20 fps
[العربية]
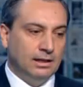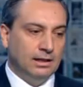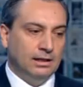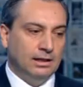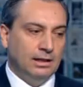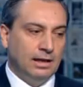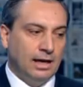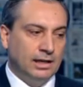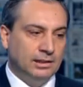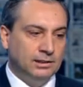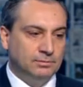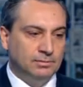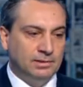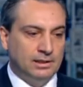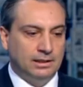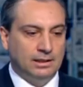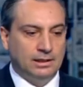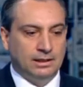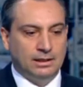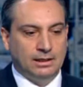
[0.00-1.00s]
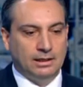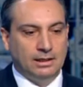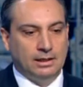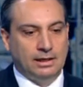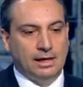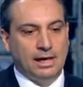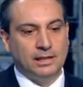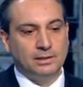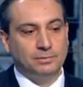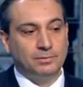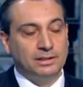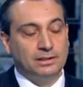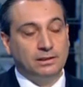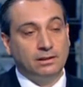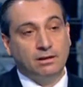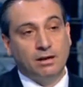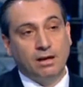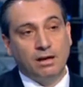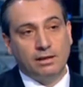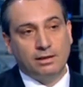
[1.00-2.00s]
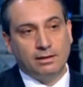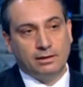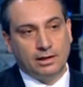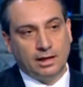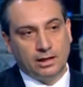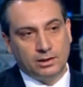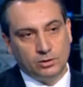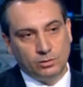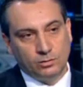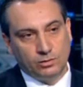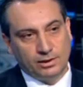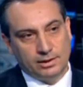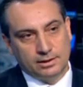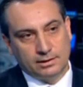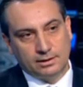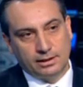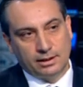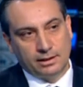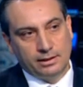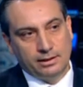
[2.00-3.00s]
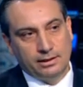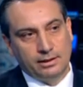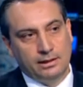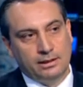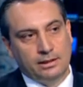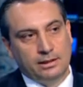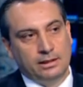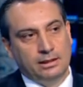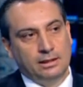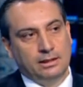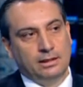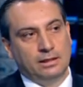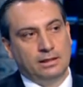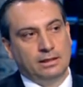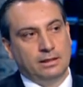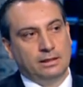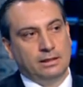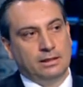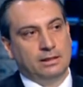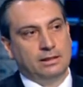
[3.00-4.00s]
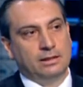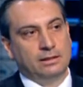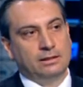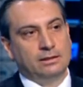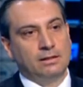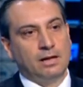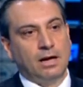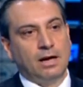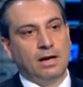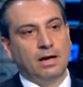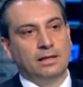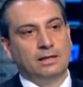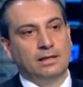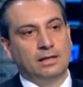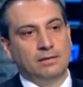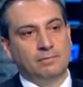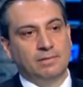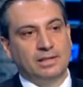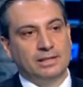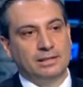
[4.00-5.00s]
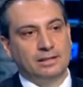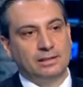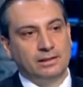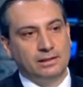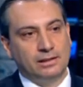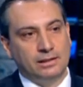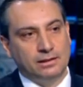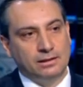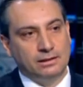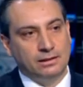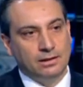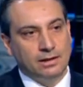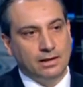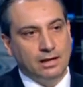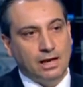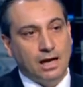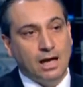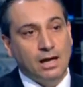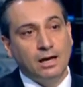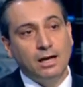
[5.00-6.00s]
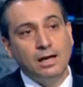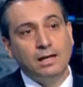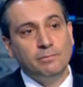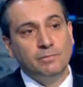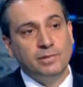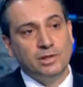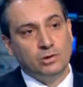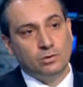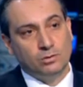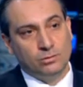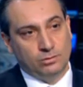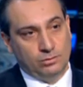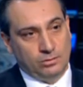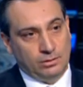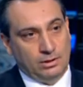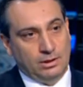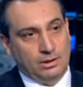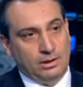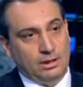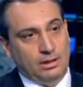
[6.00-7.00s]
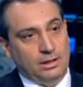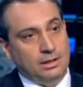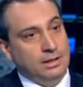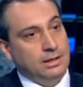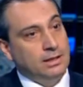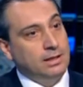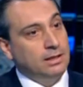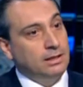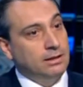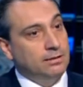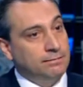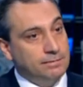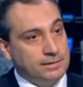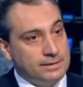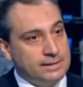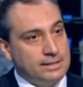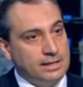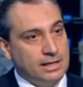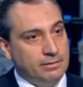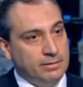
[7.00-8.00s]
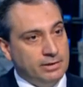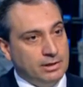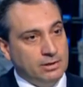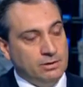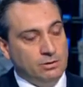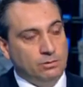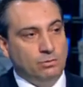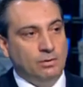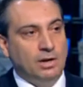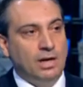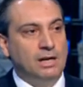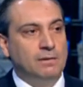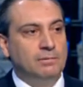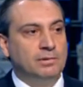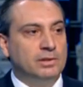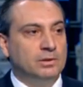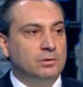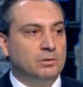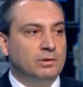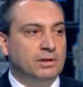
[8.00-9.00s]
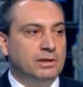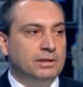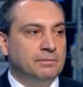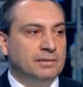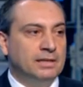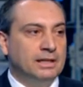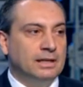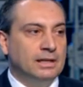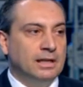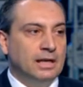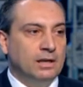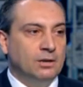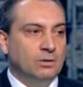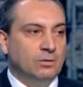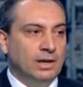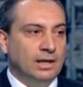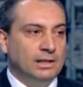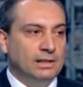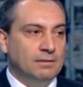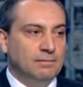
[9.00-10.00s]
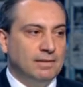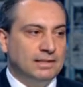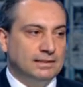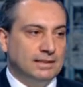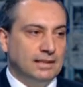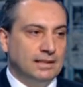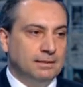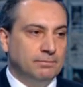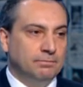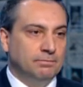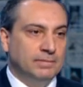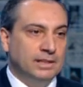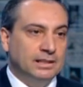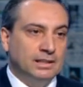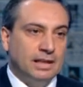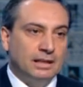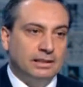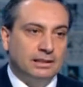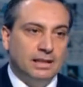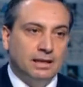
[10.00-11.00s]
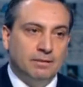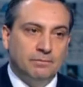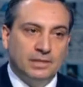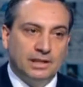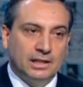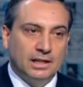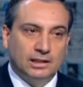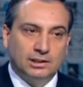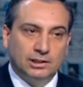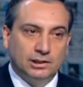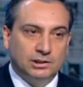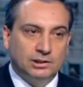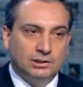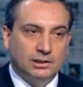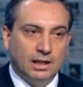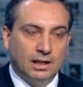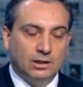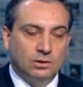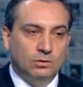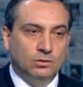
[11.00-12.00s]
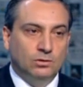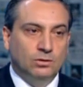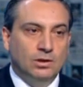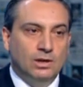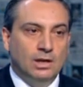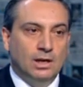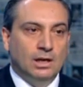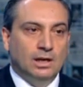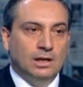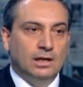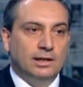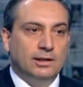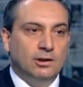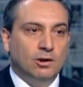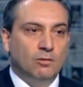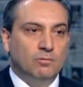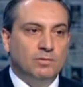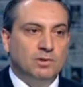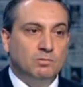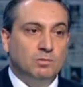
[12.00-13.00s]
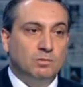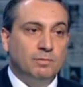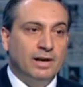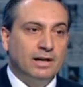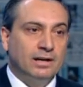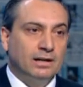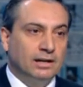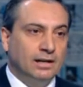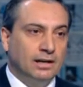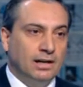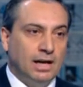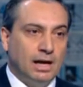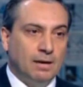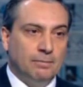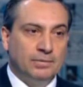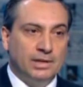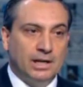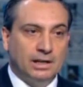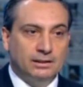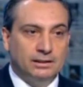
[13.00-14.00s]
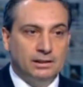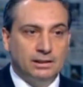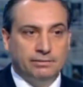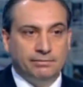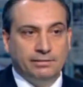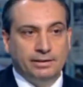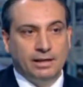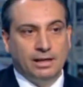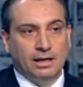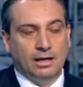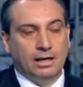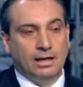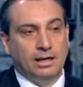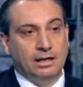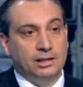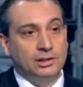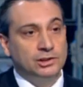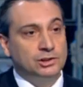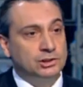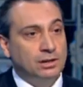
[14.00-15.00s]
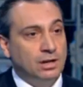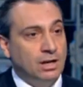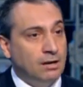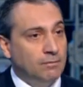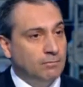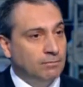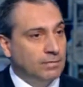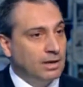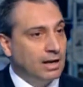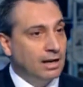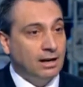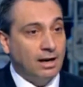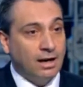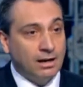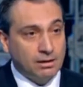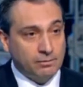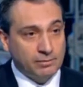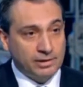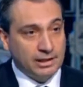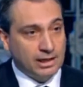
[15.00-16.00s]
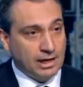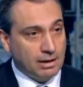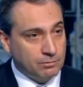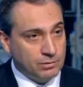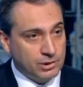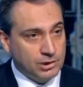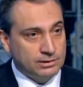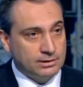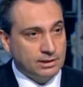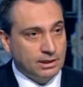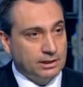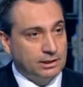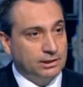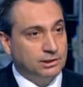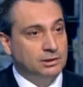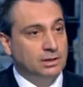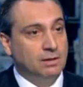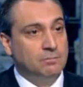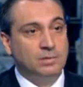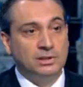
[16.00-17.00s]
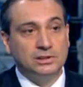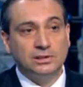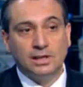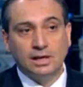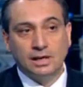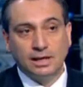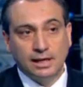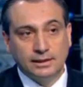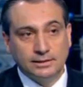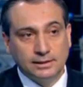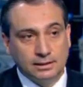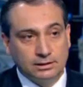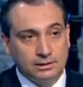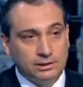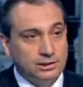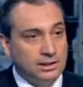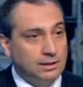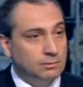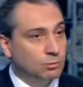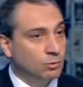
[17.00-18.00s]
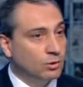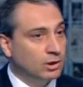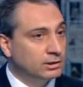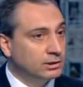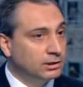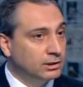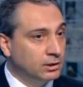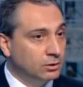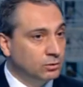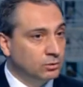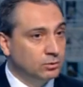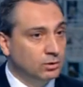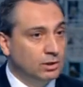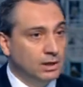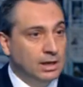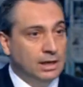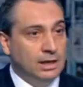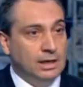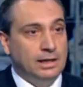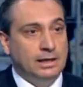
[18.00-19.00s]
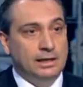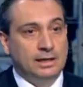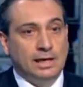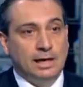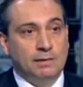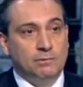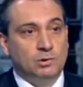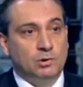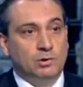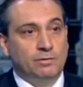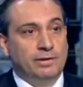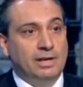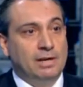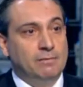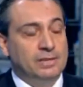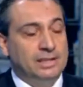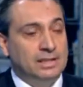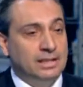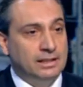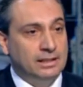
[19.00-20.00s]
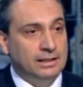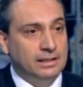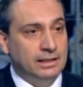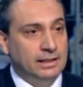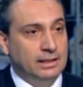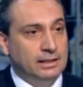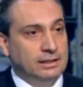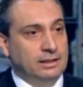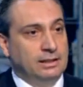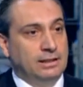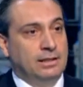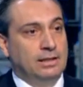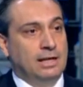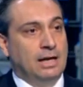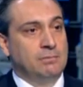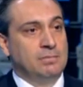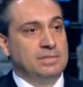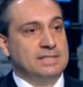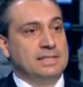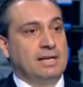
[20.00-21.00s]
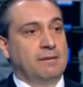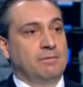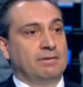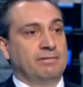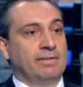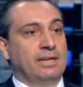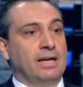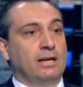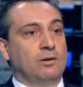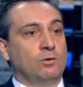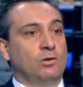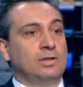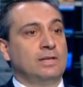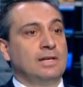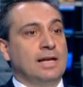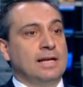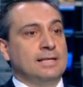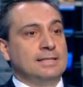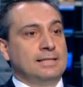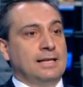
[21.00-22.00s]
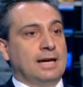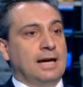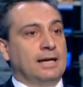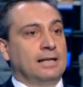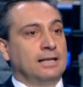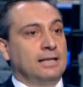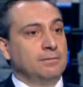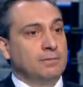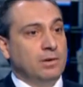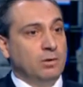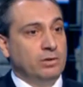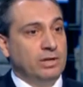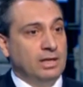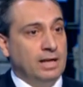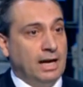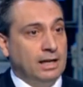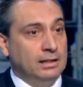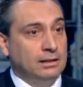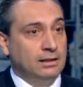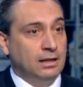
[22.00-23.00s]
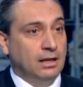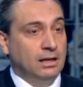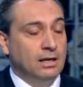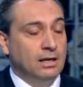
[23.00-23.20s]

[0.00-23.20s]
حجم حجم اكتراث العدو الإسرائيلي للضحايا المدنيين أقل منه في السابق وانا بدي اقول يمكن انه هذه المساله بتتاتى من نتيجه انه نعم. اليوم المبرر اللي عم بيعطيه فيها الاجرام العربي اللي عم بيحصل اجرام بشار الاسد تجاه مواطنينه اللي عم بيروح فيها مدنيين اللي عم بيستعمل فيها كل الاسلحه الكيماويه حتى